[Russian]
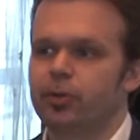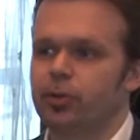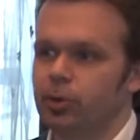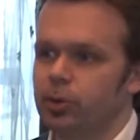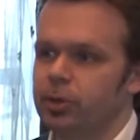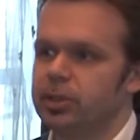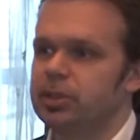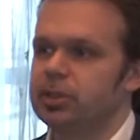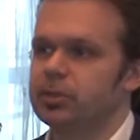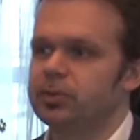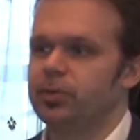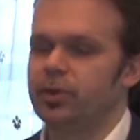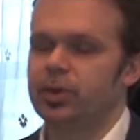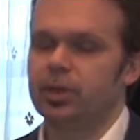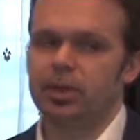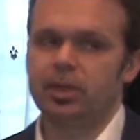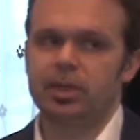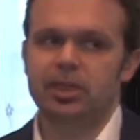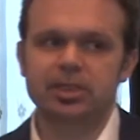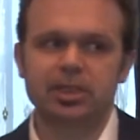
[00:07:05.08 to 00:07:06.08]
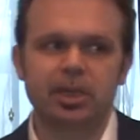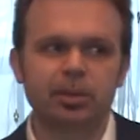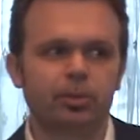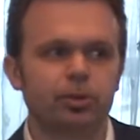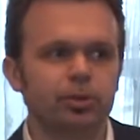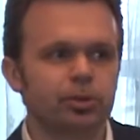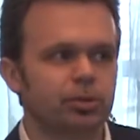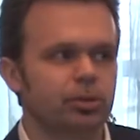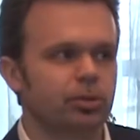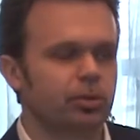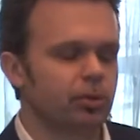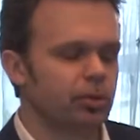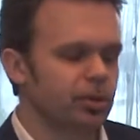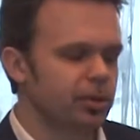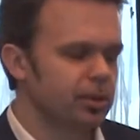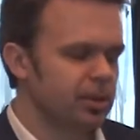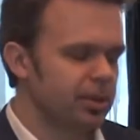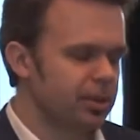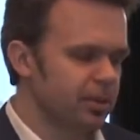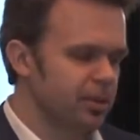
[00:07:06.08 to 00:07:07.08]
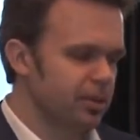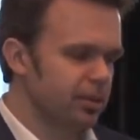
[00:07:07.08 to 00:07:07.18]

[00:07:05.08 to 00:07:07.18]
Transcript: входа в разработку, он